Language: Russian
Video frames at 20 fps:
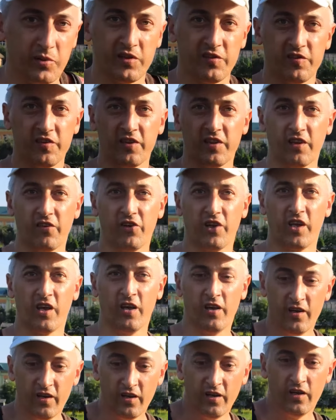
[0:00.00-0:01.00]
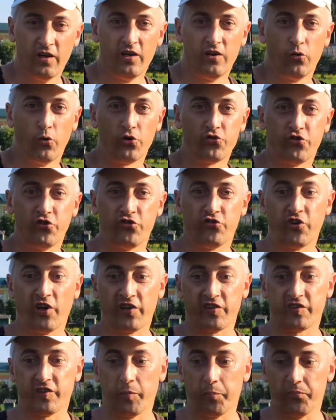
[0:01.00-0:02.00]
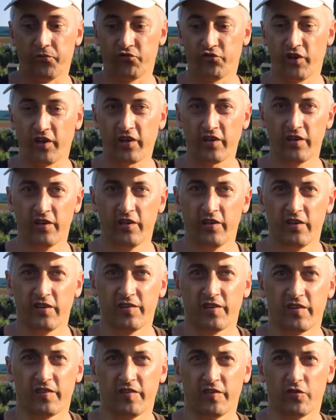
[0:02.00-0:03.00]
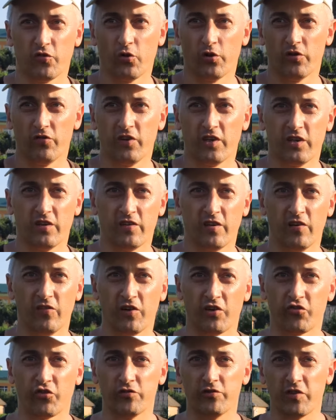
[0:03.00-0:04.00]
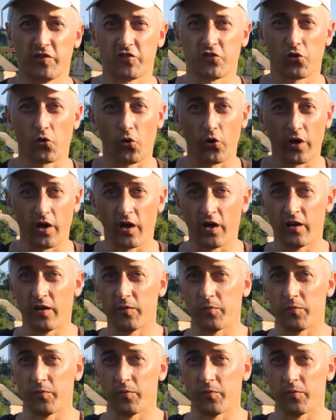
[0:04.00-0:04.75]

бензиновые, очень часто бжик, и за сезон двигатель вышел из строя.